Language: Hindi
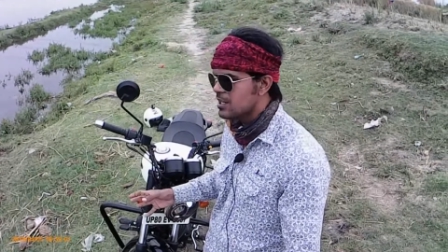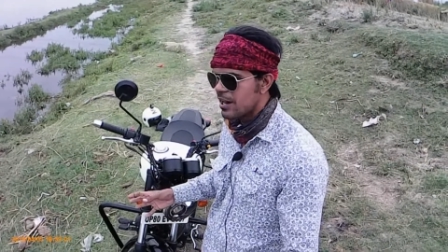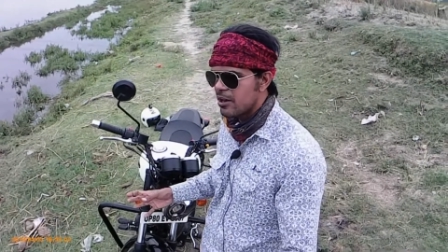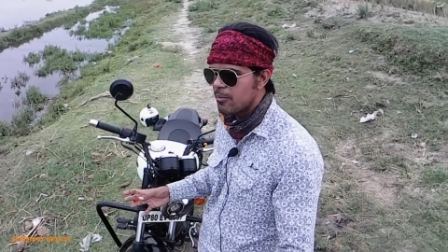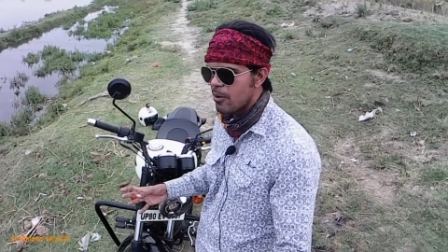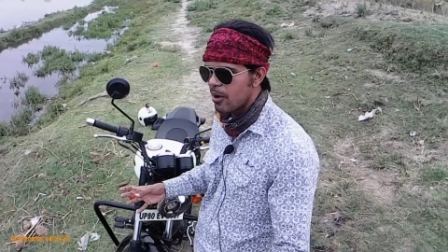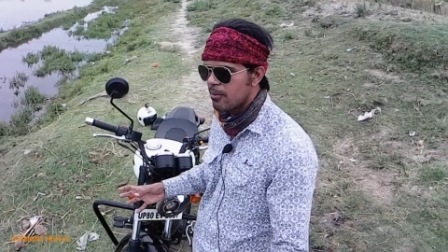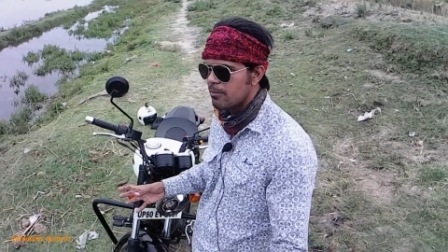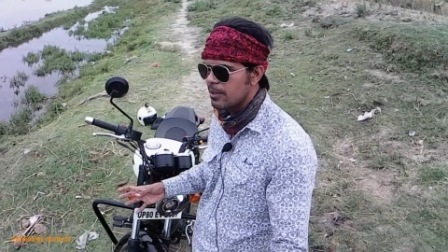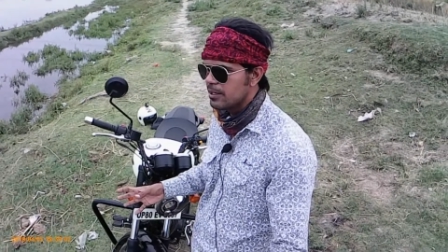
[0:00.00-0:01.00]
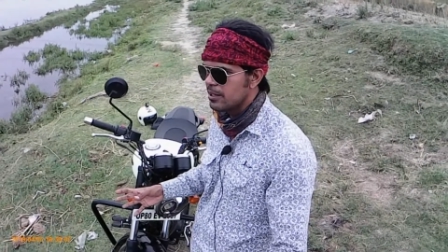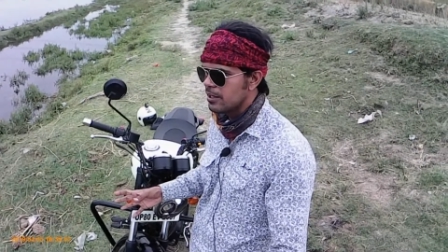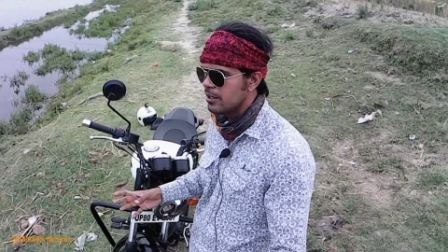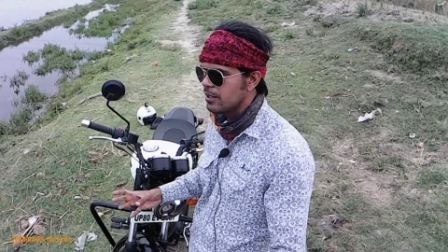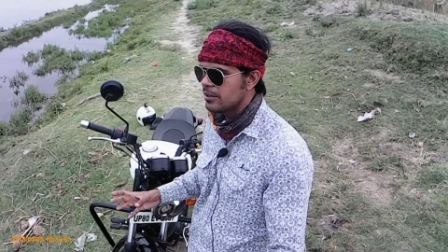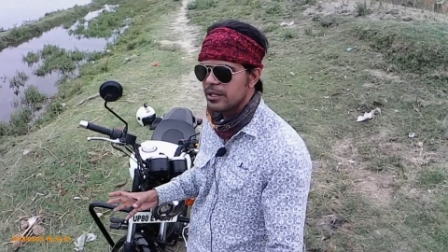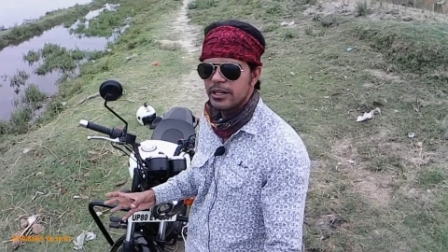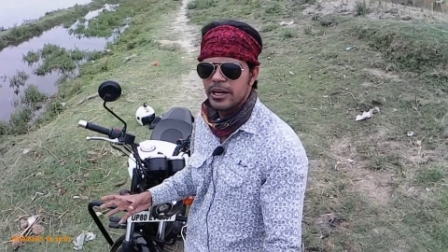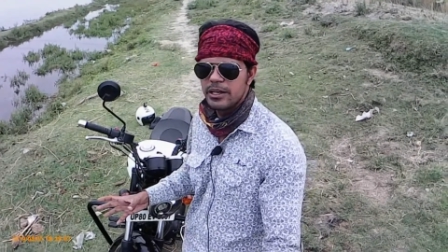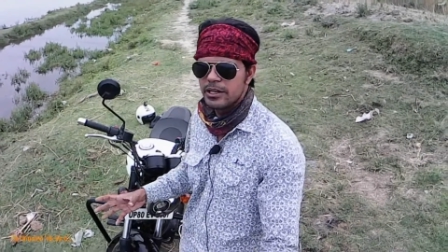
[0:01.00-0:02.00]
काइंड ऑफ प्रॉब्लम बट दे
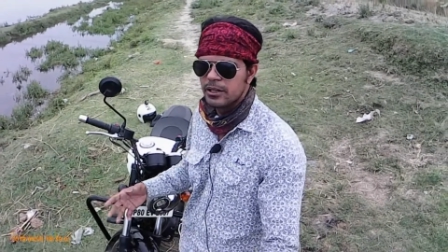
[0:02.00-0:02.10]
डिडेंट